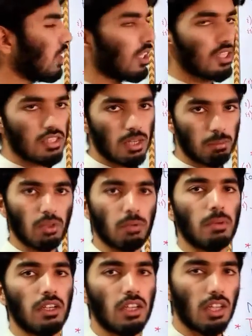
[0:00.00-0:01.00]
जी का सब
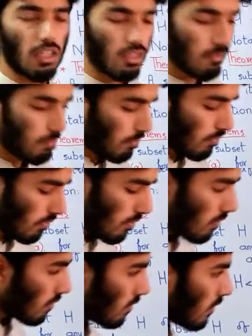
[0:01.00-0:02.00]
ग्रुप है ठीक है
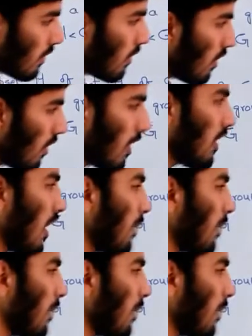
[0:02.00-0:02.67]
लेकिन